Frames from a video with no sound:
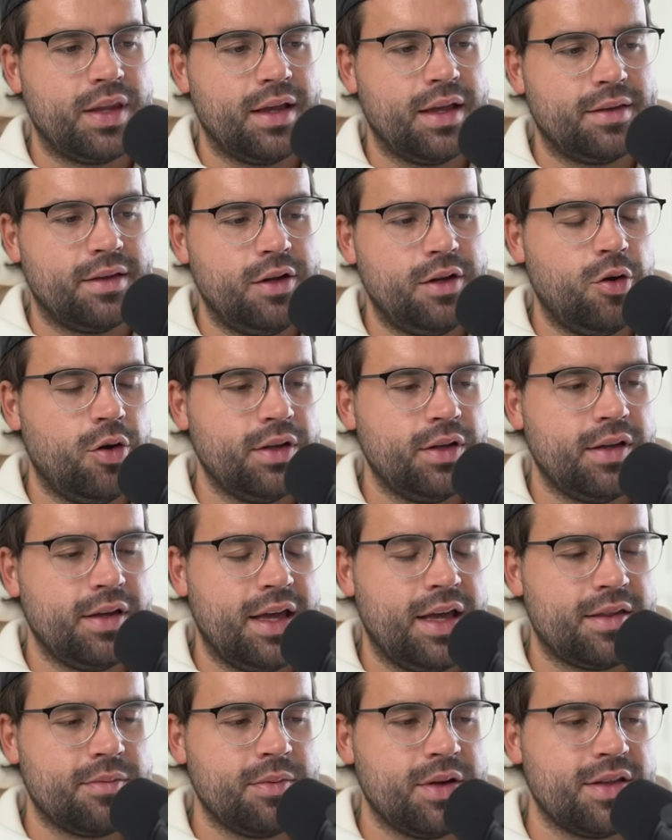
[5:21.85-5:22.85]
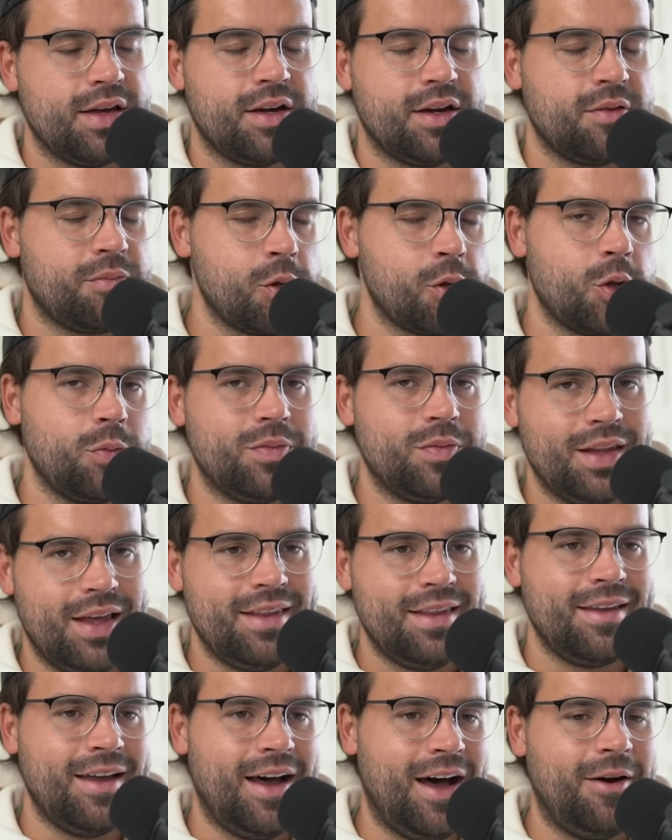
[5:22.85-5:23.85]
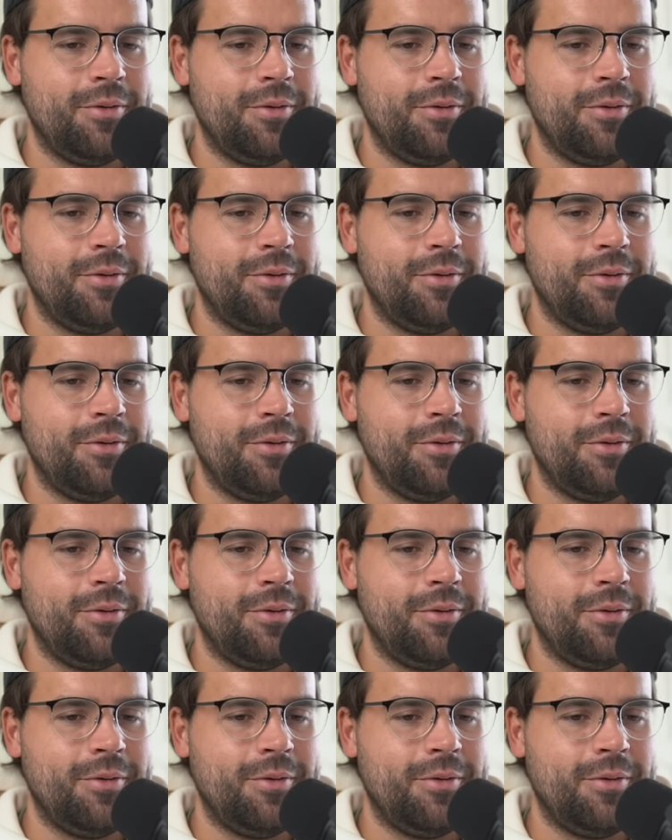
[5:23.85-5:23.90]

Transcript: dann die Leute erstmal sagen, ist bestimmt nett,